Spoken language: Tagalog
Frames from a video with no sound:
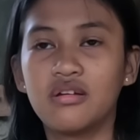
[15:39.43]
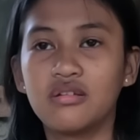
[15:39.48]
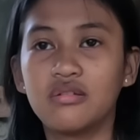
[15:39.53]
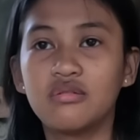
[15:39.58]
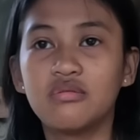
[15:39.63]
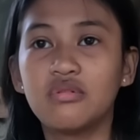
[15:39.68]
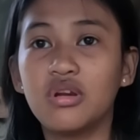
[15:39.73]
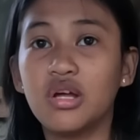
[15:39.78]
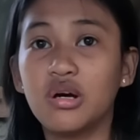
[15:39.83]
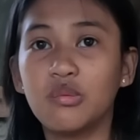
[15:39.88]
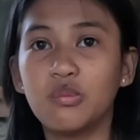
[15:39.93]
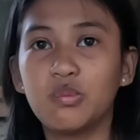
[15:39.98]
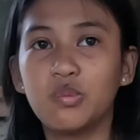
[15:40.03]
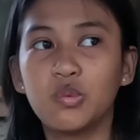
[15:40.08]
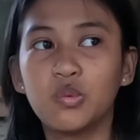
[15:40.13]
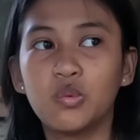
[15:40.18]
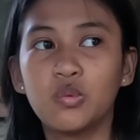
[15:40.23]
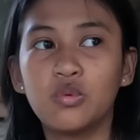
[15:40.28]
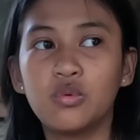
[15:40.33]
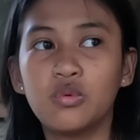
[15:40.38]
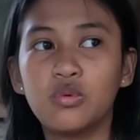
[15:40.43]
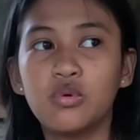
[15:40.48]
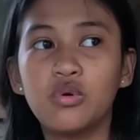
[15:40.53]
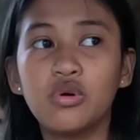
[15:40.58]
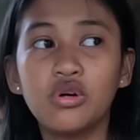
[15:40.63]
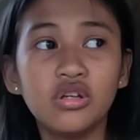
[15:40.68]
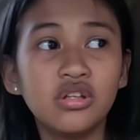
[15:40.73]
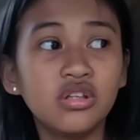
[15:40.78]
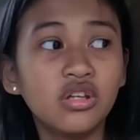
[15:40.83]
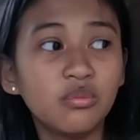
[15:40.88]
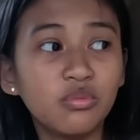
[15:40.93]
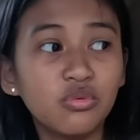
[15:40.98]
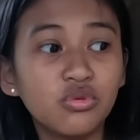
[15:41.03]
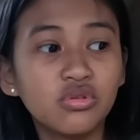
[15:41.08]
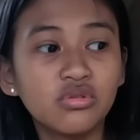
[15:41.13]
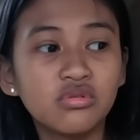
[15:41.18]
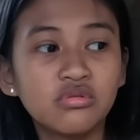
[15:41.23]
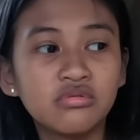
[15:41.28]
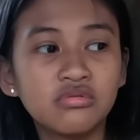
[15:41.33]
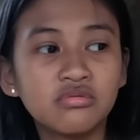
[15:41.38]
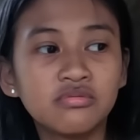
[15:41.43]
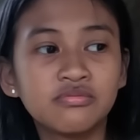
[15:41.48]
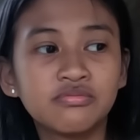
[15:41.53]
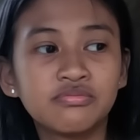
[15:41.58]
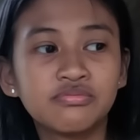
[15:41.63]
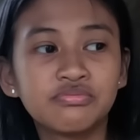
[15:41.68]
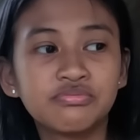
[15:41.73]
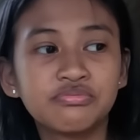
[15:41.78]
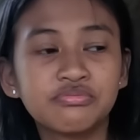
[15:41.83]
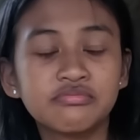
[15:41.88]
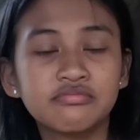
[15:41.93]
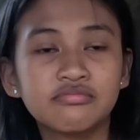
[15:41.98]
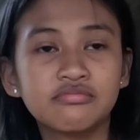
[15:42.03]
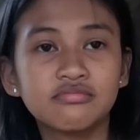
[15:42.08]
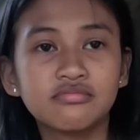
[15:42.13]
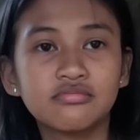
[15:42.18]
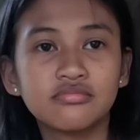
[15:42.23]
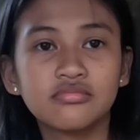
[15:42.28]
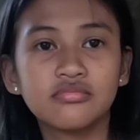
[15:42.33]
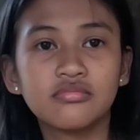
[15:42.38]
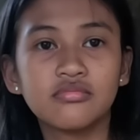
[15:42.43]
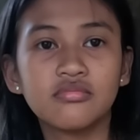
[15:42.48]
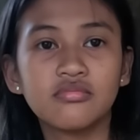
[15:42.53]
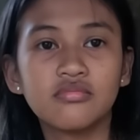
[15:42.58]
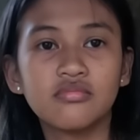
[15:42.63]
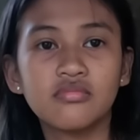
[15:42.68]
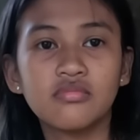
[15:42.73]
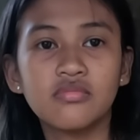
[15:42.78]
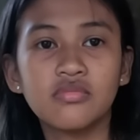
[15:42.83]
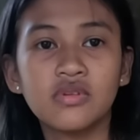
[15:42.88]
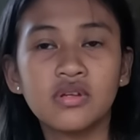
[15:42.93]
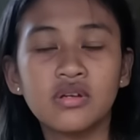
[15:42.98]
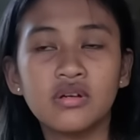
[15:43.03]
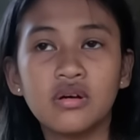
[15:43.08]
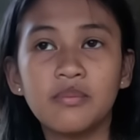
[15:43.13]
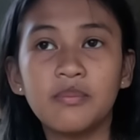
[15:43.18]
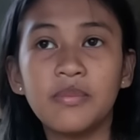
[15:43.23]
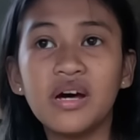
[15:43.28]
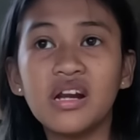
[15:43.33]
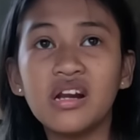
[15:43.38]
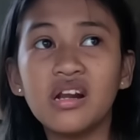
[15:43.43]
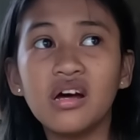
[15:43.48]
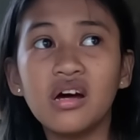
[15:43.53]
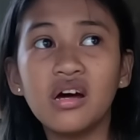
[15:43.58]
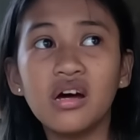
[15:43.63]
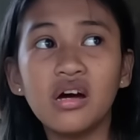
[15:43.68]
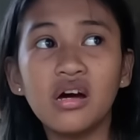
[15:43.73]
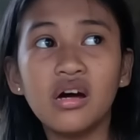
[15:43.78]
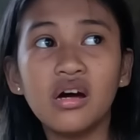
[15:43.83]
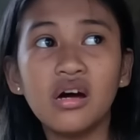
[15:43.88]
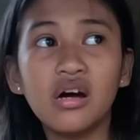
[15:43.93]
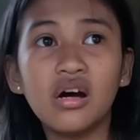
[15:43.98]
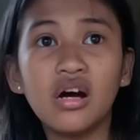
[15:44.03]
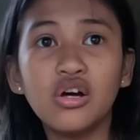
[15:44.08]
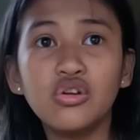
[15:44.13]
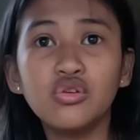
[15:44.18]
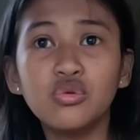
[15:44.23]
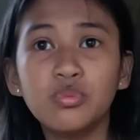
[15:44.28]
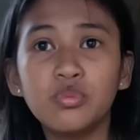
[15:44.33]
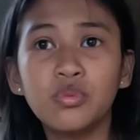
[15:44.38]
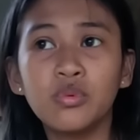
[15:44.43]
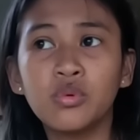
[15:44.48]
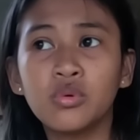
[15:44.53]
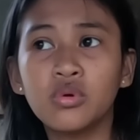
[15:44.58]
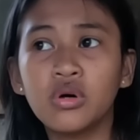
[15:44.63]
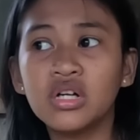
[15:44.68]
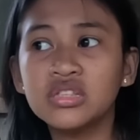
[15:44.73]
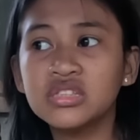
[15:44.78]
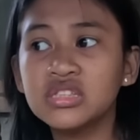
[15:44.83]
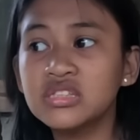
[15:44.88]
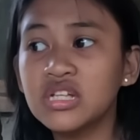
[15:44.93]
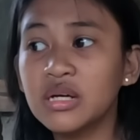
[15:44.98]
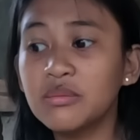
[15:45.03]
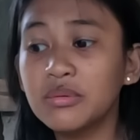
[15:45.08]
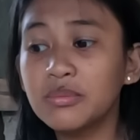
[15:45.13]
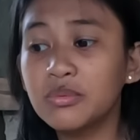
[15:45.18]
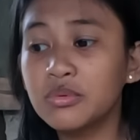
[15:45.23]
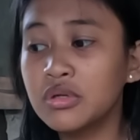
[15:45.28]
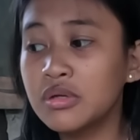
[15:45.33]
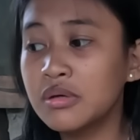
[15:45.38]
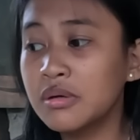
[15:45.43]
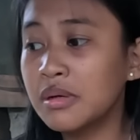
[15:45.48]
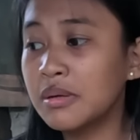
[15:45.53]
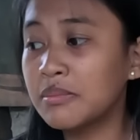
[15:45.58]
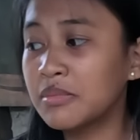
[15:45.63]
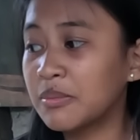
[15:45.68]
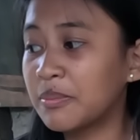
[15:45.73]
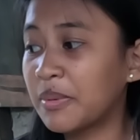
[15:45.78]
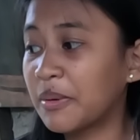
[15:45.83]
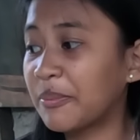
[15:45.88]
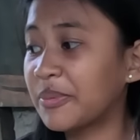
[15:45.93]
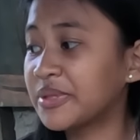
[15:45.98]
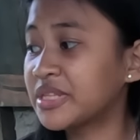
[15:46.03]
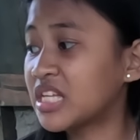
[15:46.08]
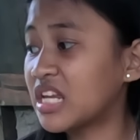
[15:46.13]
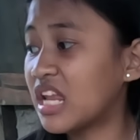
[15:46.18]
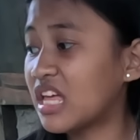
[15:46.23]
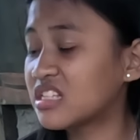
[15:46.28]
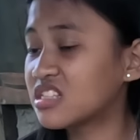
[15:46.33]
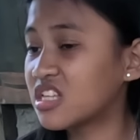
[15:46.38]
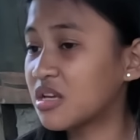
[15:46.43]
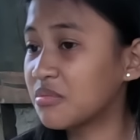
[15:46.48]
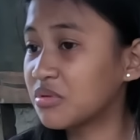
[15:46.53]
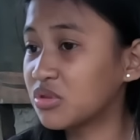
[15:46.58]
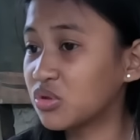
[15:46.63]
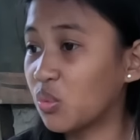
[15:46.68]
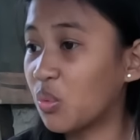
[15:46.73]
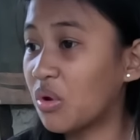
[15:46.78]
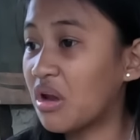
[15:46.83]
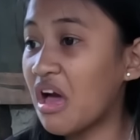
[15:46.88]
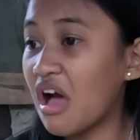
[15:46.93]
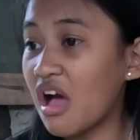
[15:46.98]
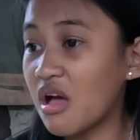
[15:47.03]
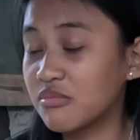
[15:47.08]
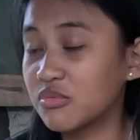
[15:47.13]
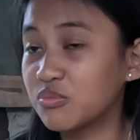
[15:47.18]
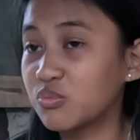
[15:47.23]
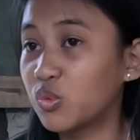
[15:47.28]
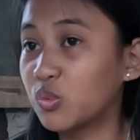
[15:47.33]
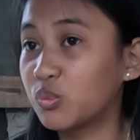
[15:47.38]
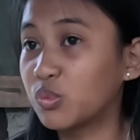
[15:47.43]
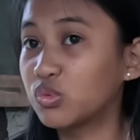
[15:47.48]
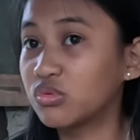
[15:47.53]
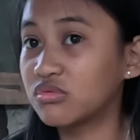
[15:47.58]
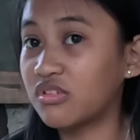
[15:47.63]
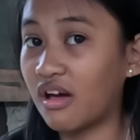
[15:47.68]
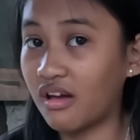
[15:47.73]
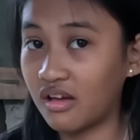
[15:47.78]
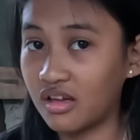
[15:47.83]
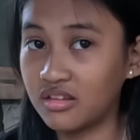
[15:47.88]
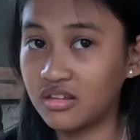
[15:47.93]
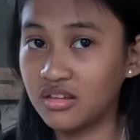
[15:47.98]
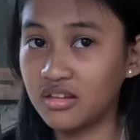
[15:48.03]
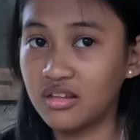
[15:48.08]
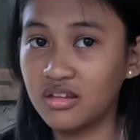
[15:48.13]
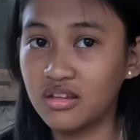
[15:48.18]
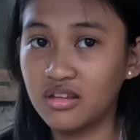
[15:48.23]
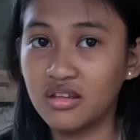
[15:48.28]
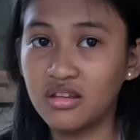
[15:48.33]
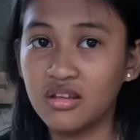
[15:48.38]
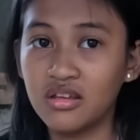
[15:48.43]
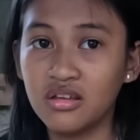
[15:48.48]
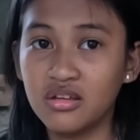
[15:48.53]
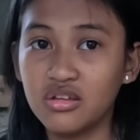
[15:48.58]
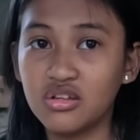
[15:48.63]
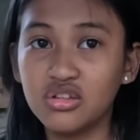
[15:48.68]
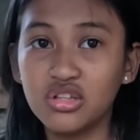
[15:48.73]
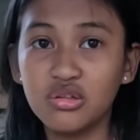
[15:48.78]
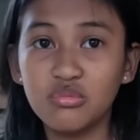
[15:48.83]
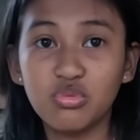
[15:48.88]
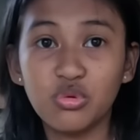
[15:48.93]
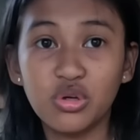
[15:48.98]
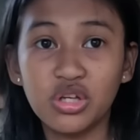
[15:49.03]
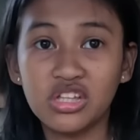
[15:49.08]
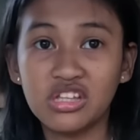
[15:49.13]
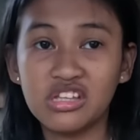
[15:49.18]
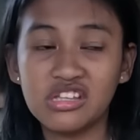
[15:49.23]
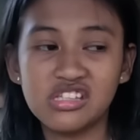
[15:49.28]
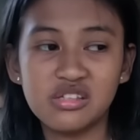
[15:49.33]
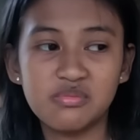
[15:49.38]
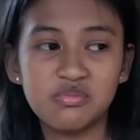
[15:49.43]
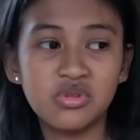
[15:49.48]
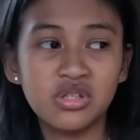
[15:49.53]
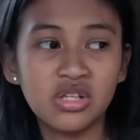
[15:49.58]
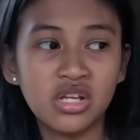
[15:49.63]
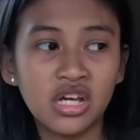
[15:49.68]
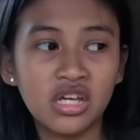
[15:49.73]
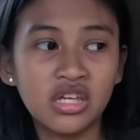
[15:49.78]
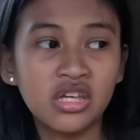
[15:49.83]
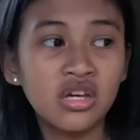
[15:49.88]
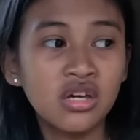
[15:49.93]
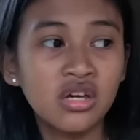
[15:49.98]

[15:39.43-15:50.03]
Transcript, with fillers: Yun lang po. Okay na po yun. Para? Para ano po. Kasi sabi po ni mama, pag pinalayas kami to, wala kami pupuntahan. Yun din po iniisip nila.